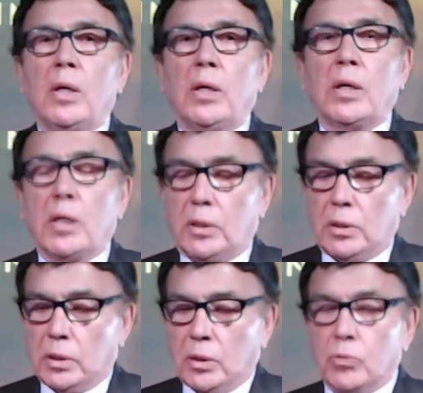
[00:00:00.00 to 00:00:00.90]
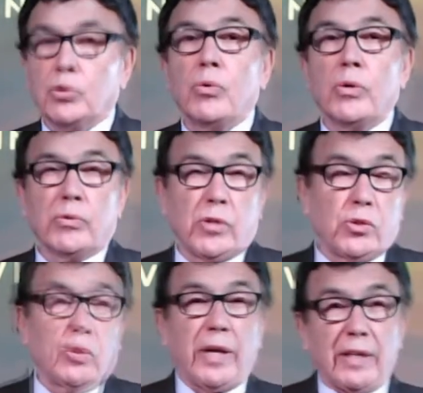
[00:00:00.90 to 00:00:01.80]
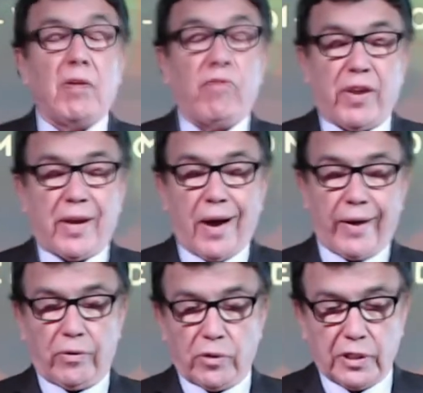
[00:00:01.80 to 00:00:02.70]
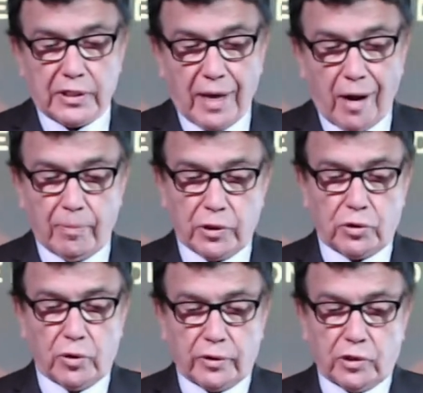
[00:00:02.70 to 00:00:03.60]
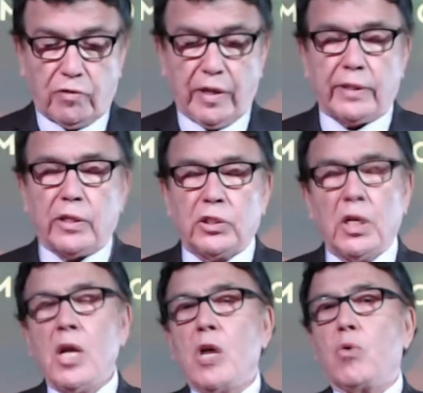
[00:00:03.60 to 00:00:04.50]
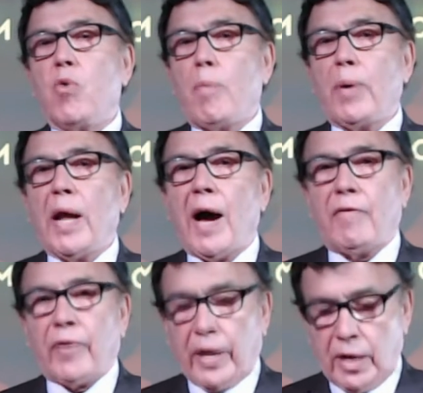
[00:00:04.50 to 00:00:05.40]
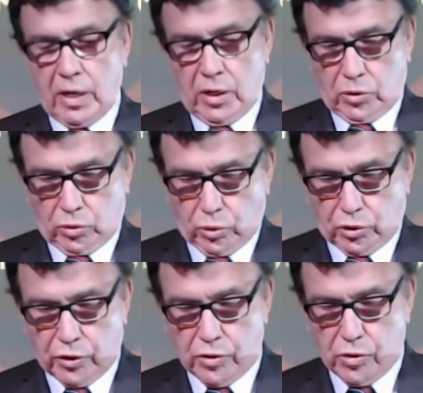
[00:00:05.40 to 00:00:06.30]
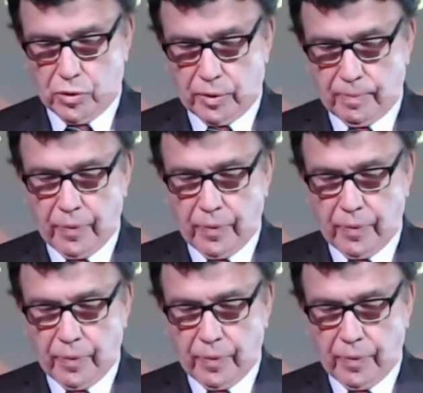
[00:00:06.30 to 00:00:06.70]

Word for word: e que o Senhor nos ajude a edificar nossas almas, nossas vidas com a palavra do Senhor.